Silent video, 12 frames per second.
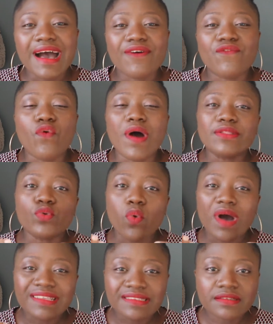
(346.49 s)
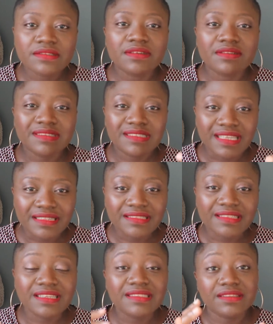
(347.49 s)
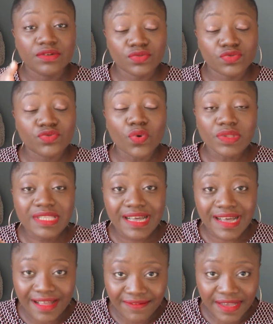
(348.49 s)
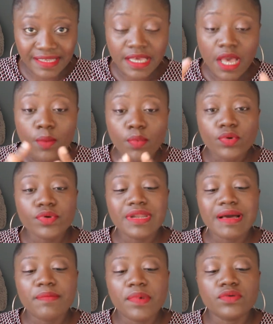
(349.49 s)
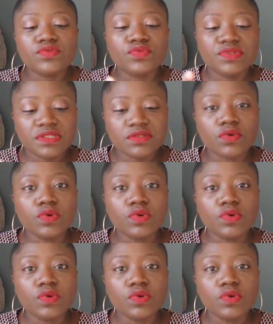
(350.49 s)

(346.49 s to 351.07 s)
avoir trois ans d'ancienneté dans ton travail pour que la banque se dise,